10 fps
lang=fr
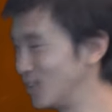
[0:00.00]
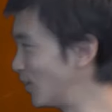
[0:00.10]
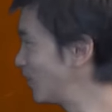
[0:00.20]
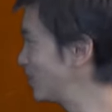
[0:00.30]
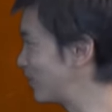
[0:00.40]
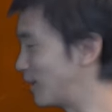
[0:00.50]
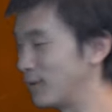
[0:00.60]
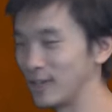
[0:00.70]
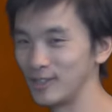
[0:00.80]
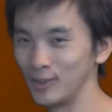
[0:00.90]
dans la
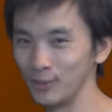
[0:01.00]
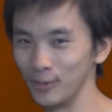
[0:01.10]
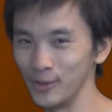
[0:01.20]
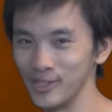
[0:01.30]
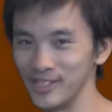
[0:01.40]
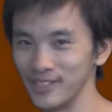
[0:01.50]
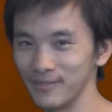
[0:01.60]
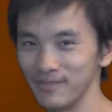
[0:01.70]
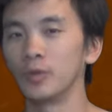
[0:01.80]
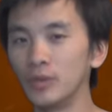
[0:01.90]
variété topologique.
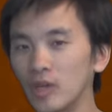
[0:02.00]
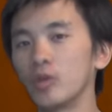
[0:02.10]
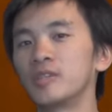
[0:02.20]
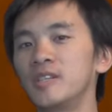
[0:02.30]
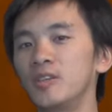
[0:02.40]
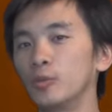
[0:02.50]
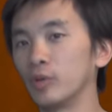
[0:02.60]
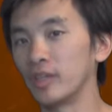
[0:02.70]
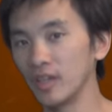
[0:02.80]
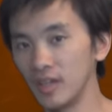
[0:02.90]
Une des grandes idées de
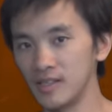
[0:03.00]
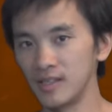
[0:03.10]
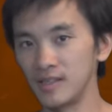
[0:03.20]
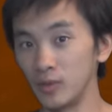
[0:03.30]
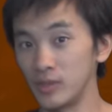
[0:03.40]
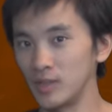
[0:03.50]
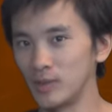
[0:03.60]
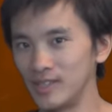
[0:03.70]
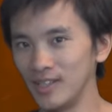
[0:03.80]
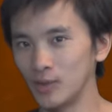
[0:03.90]
Poincaré, c'était aussi de
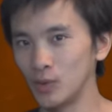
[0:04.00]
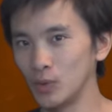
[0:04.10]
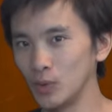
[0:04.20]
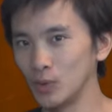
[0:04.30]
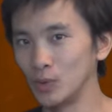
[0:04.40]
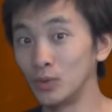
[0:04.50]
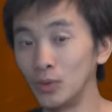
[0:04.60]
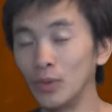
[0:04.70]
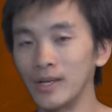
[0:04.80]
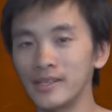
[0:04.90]
dire que
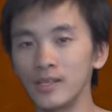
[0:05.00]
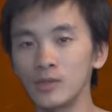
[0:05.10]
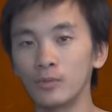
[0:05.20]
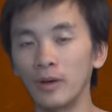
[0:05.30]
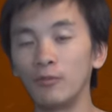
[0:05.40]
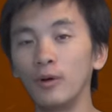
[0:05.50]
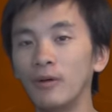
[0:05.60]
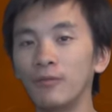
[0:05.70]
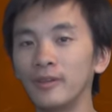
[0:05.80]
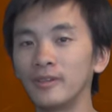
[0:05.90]
deux lacets sont parfois
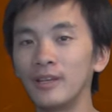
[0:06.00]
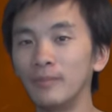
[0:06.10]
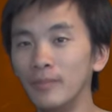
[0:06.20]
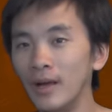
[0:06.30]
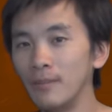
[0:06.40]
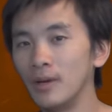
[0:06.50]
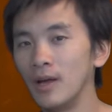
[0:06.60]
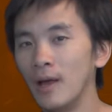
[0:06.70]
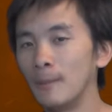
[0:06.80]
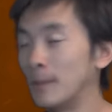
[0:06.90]
en fait les mêmes,
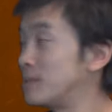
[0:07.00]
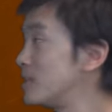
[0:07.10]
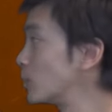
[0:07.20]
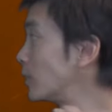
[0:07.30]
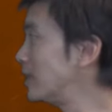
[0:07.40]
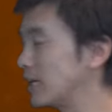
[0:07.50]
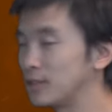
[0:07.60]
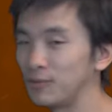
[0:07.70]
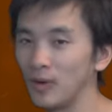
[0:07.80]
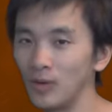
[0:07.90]
même s'ils ont l'air
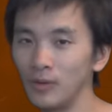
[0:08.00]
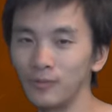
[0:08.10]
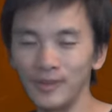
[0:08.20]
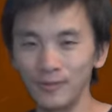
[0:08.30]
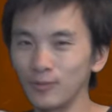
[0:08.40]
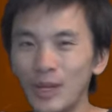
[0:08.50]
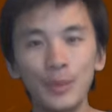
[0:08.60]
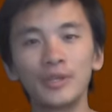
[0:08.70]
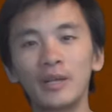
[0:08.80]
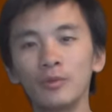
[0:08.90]
différents, en fait
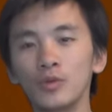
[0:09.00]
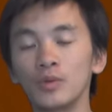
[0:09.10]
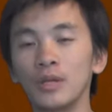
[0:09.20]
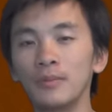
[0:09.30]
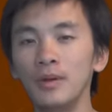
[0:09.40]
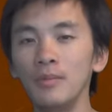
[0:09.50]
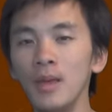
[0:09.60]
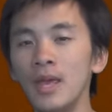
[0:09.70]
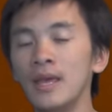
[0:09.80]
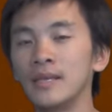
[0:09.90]
fondamentalement ce sont les mêmes.
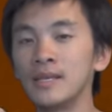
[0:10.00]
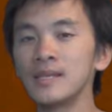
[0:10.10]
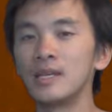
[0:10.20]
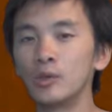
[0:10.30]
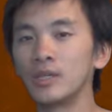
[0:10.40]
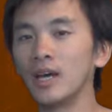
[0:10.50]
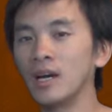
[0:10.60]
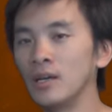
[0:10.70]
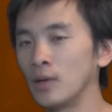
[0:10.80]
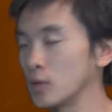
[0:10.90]
Et ça c'est le
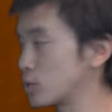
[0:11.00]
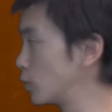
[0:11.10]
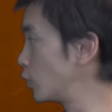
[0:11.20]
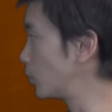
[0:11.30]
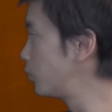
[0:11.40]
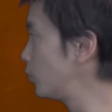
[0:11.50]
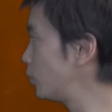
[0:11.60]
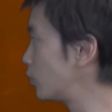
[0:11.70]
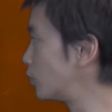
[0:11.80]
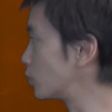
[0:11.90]
cas lorsque l'on
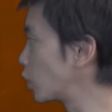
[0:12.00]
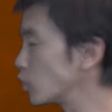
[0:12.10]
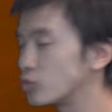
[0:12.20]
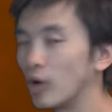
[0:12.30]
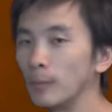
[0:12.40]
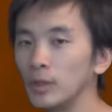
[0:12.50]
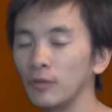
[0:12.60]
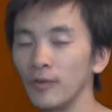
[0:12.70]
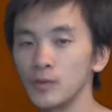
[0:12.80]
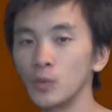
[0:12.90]
peut transformer de
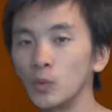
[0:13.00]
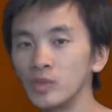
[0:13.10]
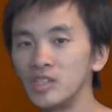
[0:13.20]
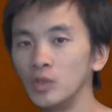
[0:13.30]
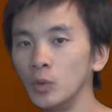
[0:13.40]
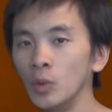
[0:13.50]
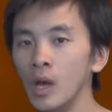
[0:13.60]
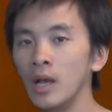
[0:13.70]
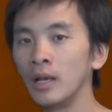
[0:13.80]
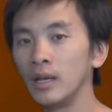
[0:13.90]
façon continue
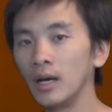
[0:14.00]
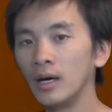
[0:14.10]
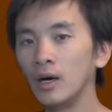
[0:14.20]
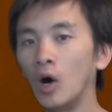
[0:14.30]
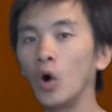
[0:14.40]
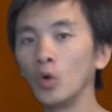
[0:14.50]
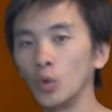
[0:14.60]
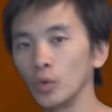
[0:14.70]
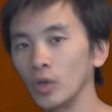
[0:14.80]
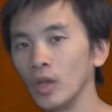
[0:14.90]
l'un en
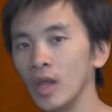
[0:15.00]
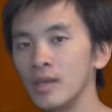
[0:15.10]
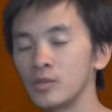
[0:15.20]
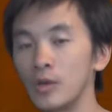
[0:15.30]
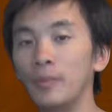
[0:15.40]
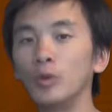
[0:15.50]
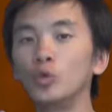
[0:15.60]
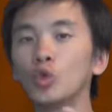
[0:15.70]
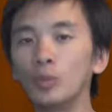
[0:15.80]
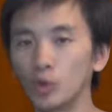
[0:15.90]
l'autre, ce qu'on appelle
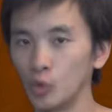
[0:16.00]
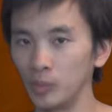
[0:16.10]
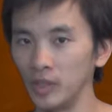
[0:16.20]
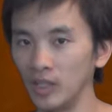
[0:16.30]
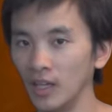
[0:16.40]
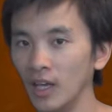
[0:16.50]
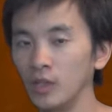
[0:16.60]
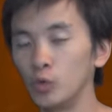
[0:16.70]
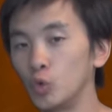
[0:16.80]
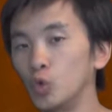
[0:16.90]
une homotopie.
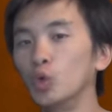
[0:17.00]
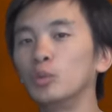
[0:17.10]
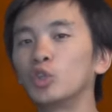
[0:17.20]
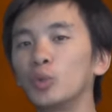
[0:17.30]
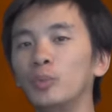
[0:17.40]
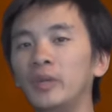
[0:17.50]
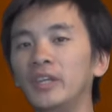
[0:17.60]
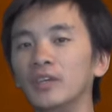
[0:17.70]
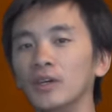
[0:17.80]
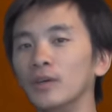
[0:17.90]
Donc une
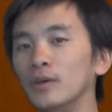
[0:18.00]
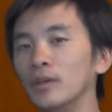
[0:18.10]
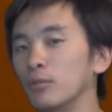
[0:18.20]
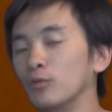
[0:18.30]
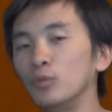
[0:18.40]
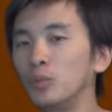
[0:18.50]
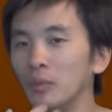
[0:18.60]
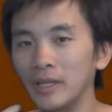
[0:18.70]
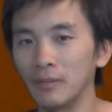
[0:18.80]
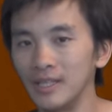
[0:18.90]
homotopie euh, d'un point de vue plus
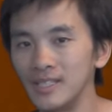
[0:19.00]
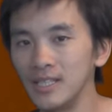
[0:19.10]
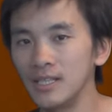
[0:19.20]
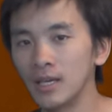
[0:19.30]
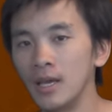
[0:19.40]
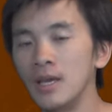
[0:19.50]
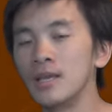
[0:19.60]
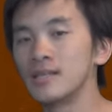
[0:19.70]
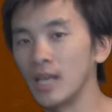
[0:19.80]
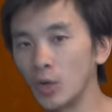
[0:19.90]
mathématique,
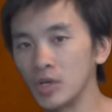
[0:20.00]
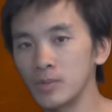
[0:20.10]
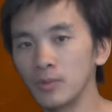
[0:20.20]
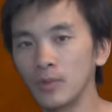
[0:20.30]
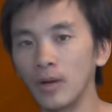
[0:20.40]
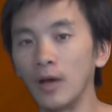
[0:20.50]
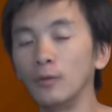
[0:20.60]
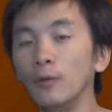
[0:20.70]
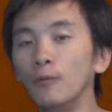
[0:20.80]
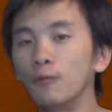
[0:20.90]
ça correspond à
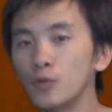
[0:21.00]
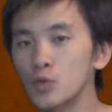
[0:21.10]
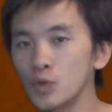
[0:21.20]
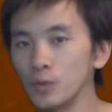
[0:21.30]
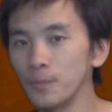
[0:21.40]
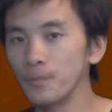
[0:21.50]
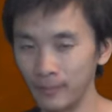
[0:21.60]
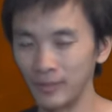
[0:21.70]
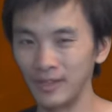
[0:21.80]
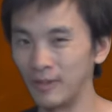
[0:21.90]
une fonction
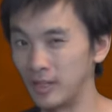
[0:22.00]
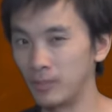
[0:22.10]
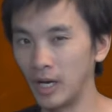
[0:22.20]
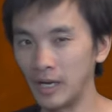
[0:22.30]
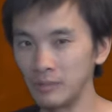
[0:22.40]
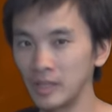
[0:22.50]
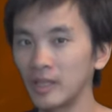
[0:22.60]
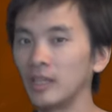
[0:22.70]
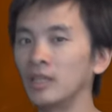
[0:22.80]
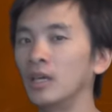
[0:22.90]
qui va être
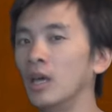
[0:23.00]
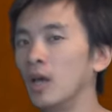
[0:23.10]
paramétrée